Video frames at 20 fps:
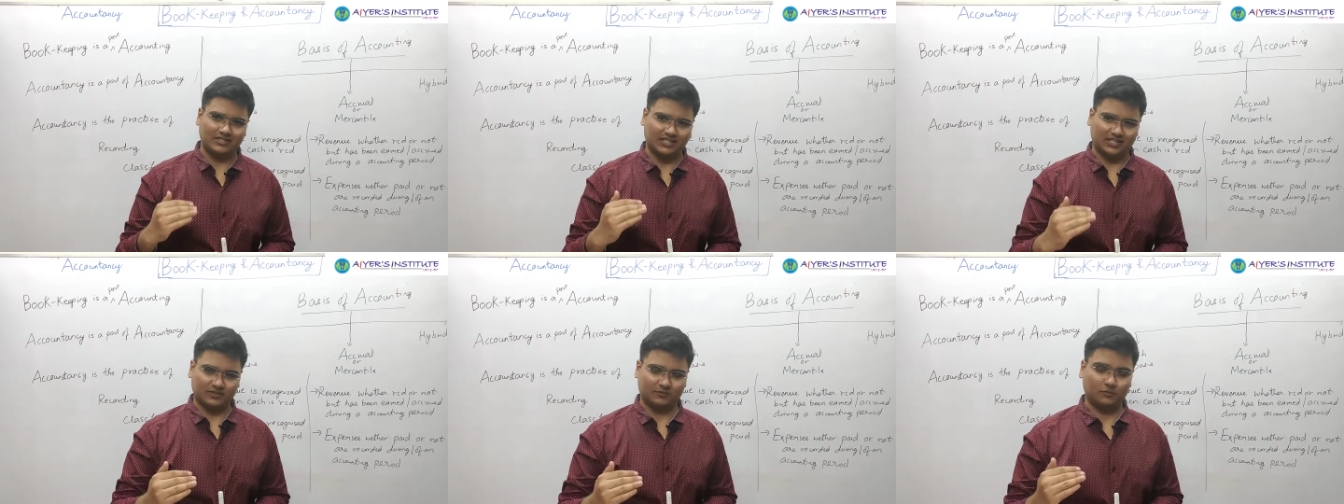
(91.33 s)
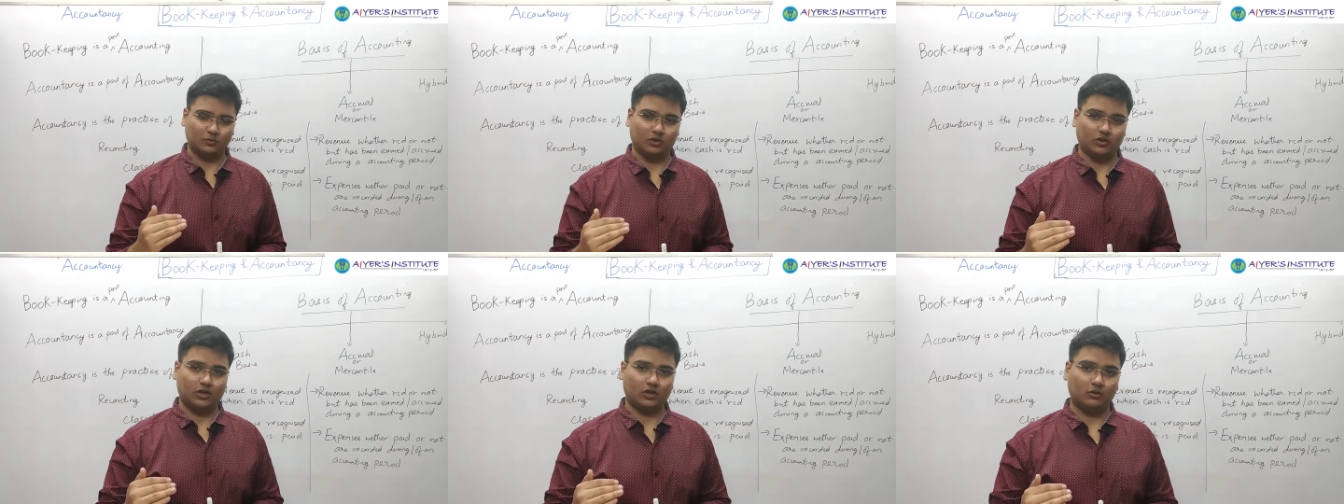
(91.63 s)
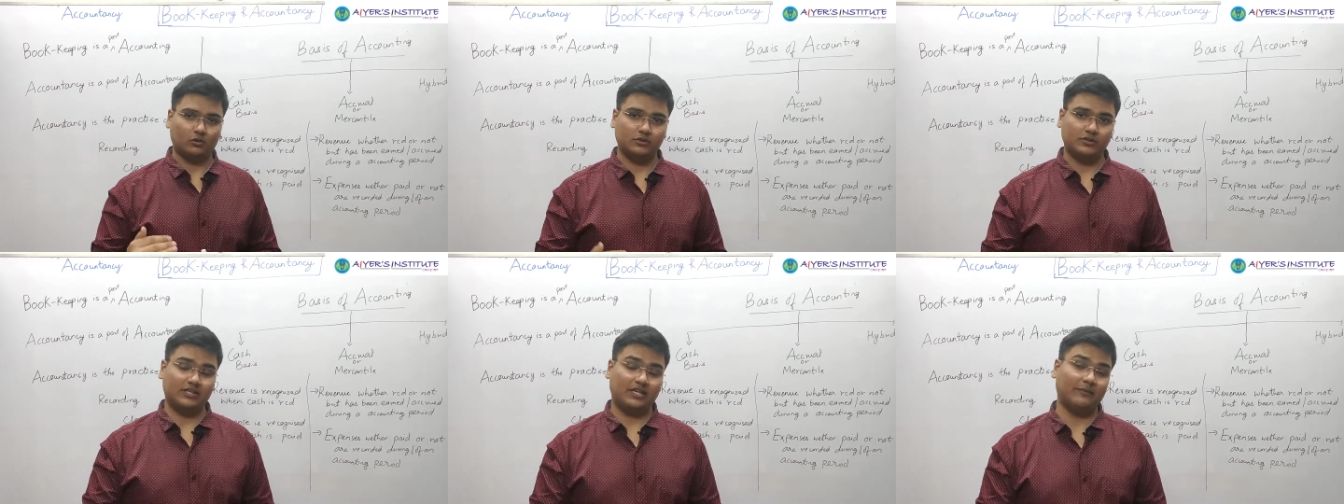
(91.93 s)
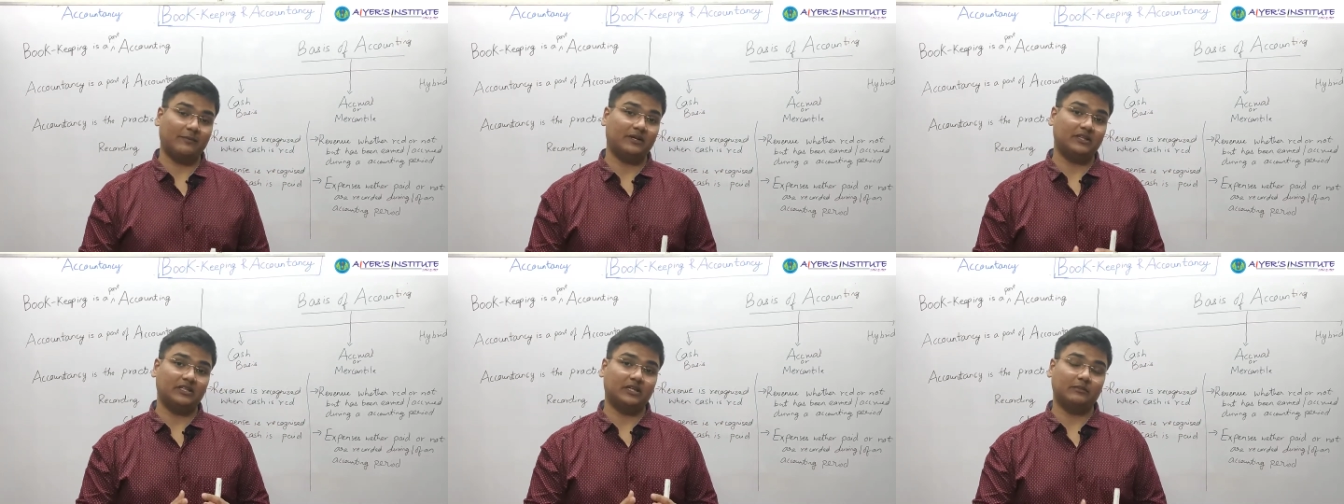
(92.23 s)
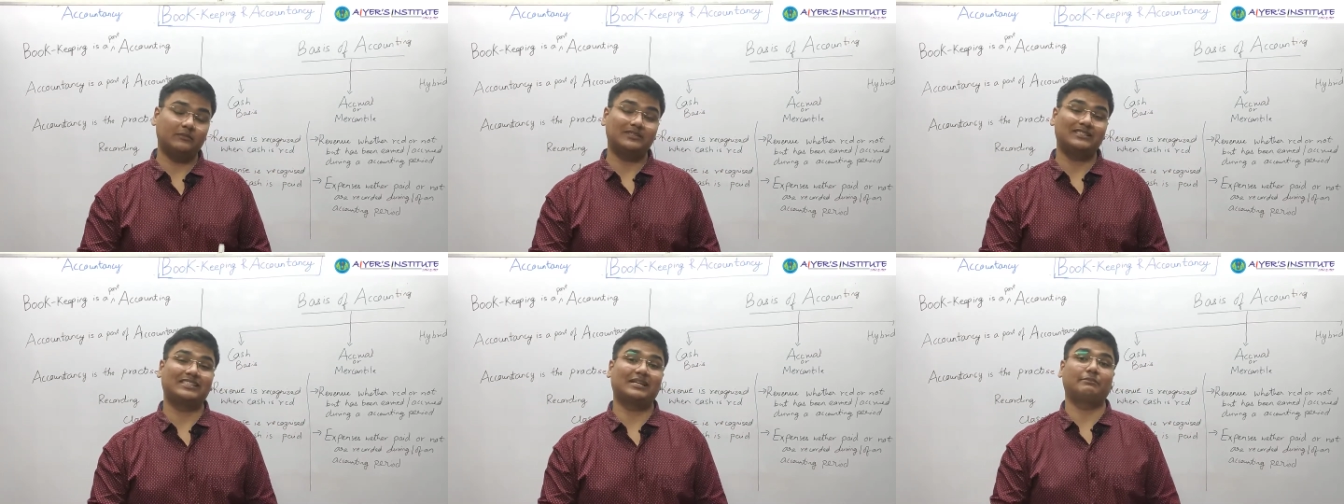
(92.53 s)
इस टेक्स्ट बुक का उसके बाद
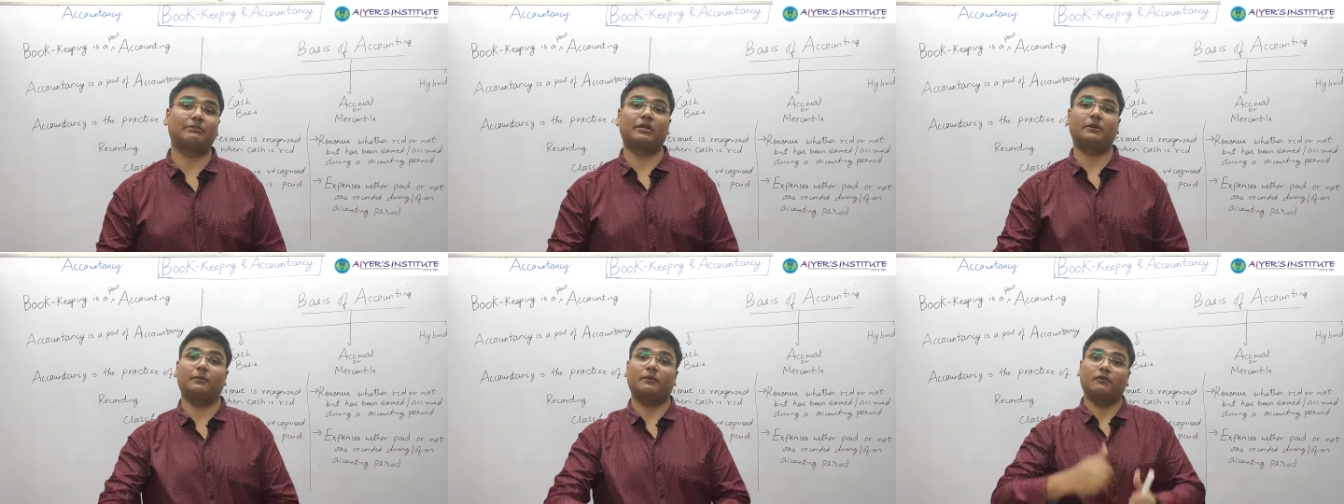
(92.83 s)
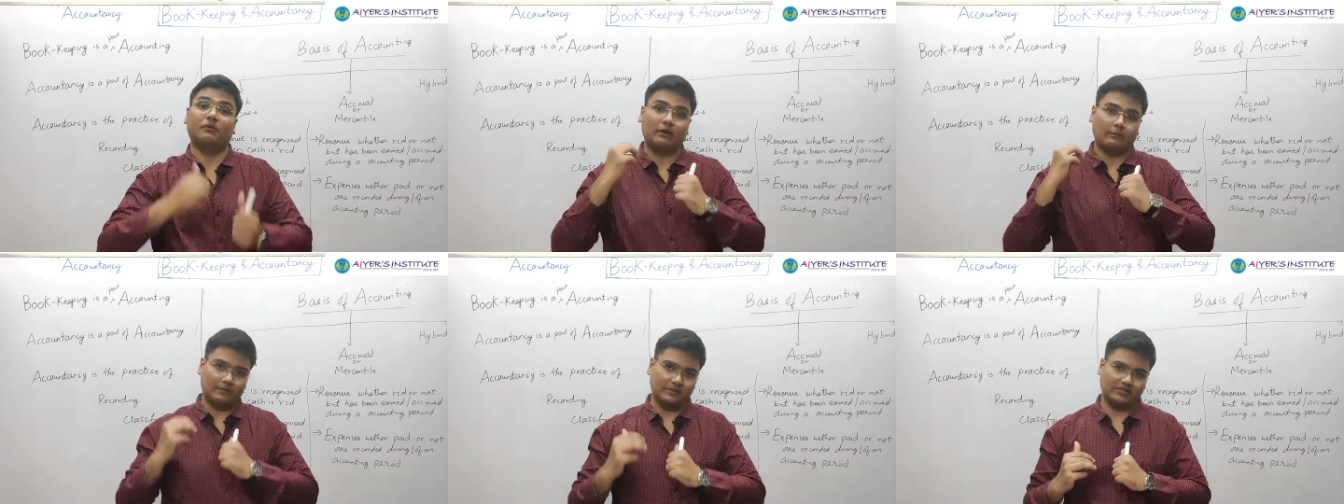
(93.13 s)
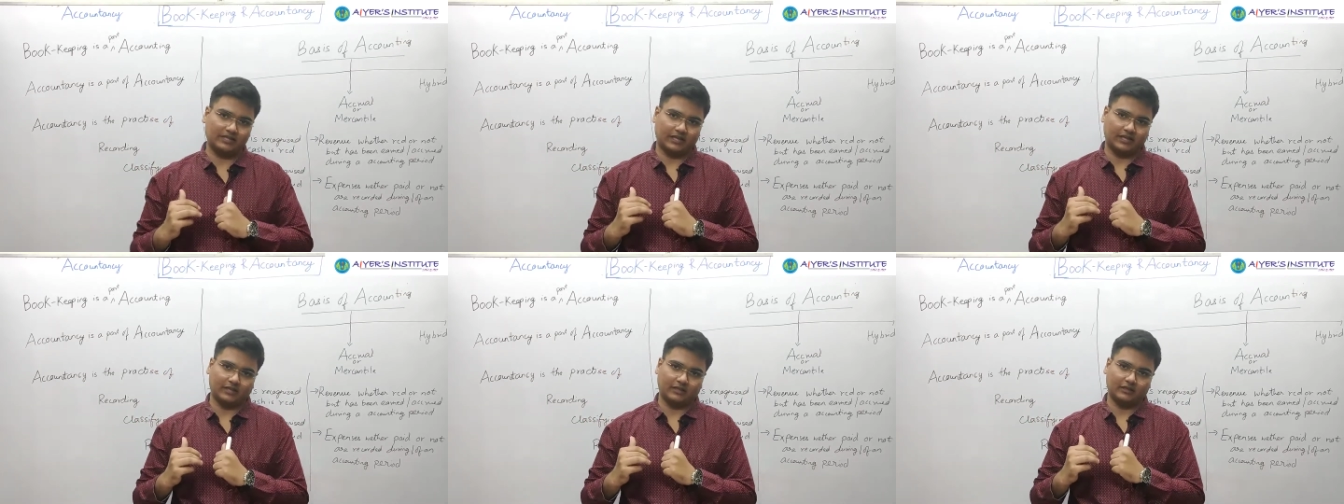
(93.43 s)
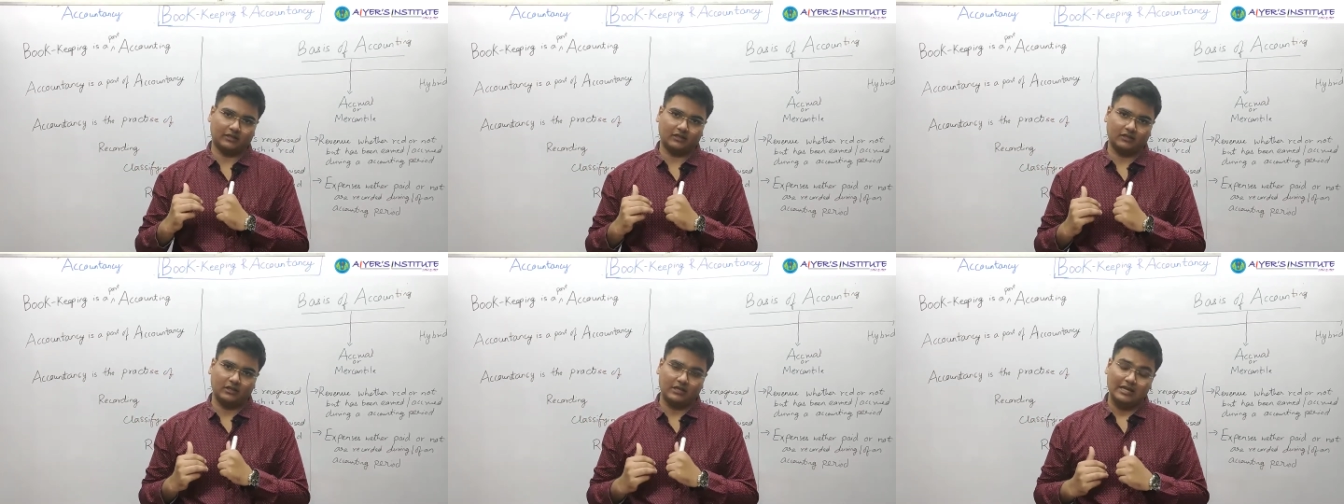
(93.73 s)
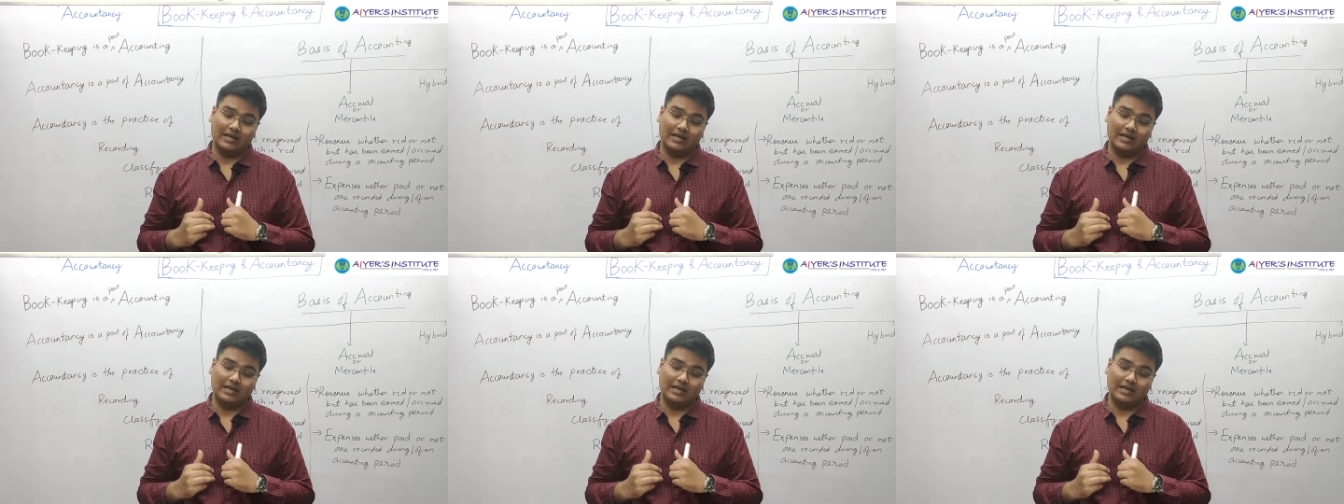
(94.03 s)
हम इस चैप्टर पे वापस आएंगे